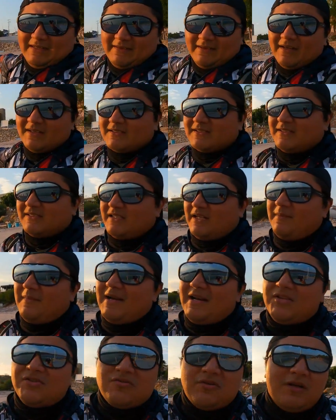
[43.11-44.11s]
acá atrás, que se
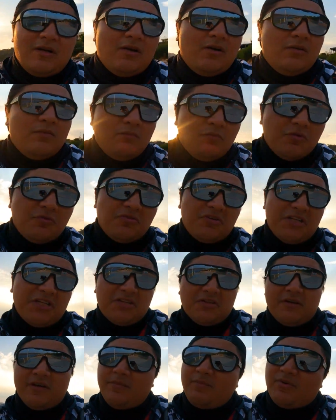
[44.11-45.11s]
llama El Anzuelo. Muy
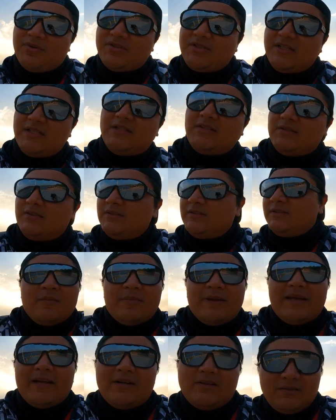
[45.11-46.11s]
bonito, eh, por cierto.
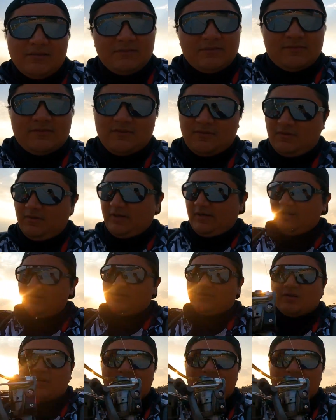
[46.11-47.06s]
Pero lo que nos